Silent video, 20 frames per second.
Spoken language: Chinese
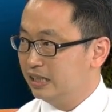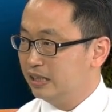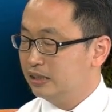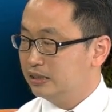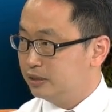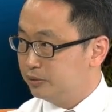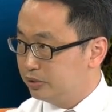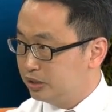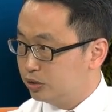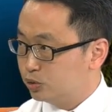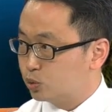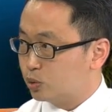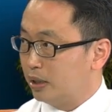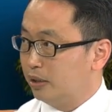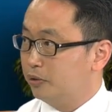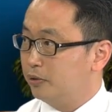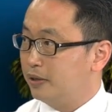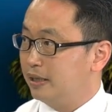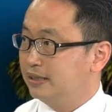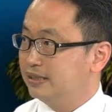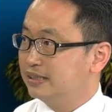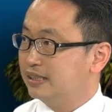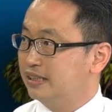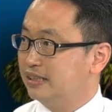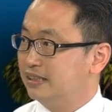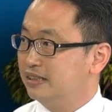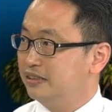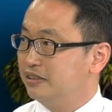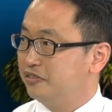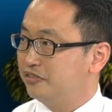是不是转换
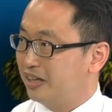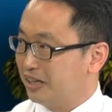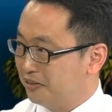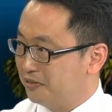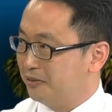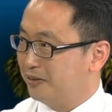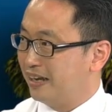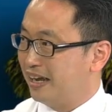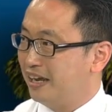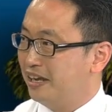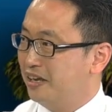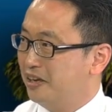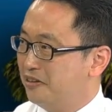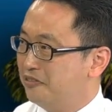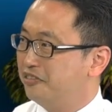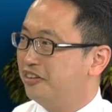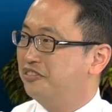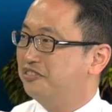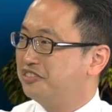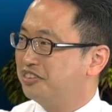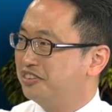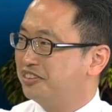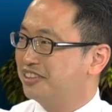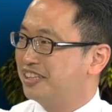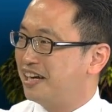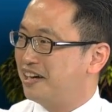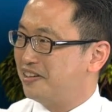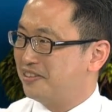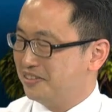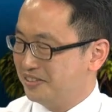成反过来峰峰
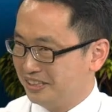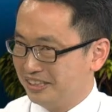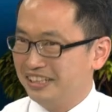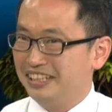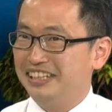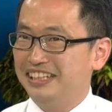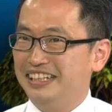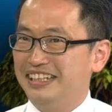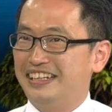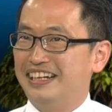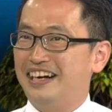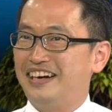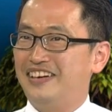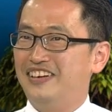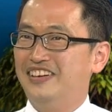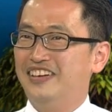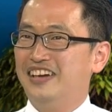高低低高？